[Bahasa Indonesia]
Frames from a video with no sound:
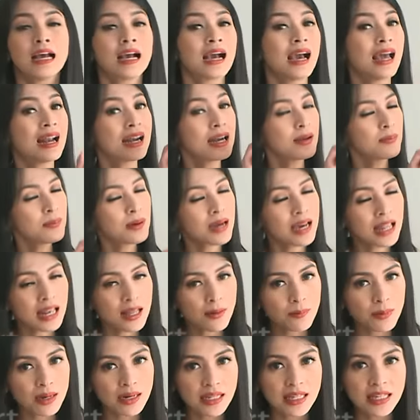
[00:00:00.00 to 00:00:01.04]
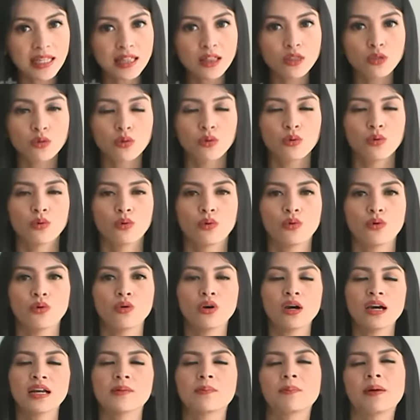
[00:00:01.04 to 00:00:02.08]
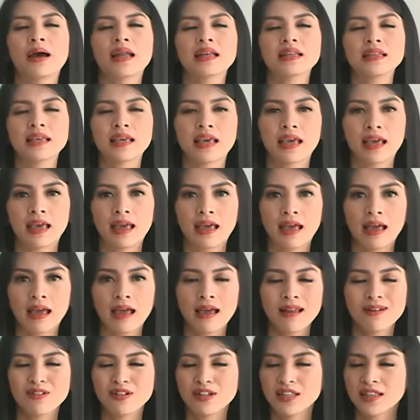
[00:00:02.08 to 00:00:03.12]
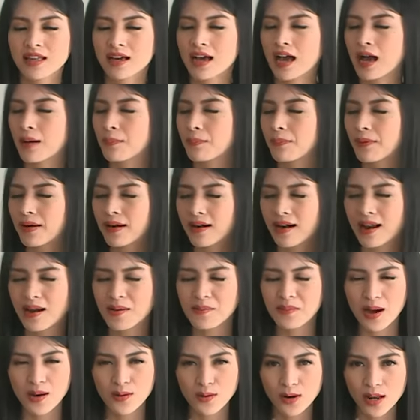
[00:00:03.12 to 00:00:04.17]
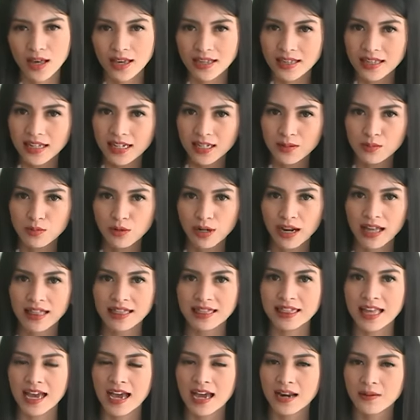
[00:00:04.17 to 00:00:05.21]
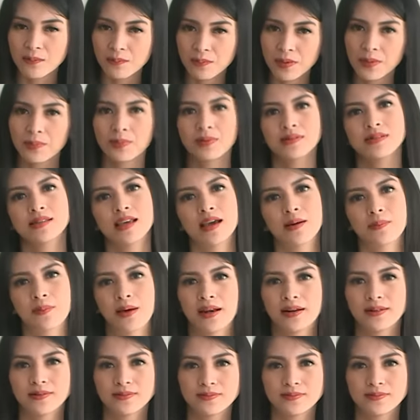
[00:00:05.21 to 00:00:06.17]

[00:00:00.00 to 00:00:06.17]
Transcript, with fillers: Karena pengalaman itu, kedepannya Donita nggak pernah mau lagi liburan tanpa persiapan.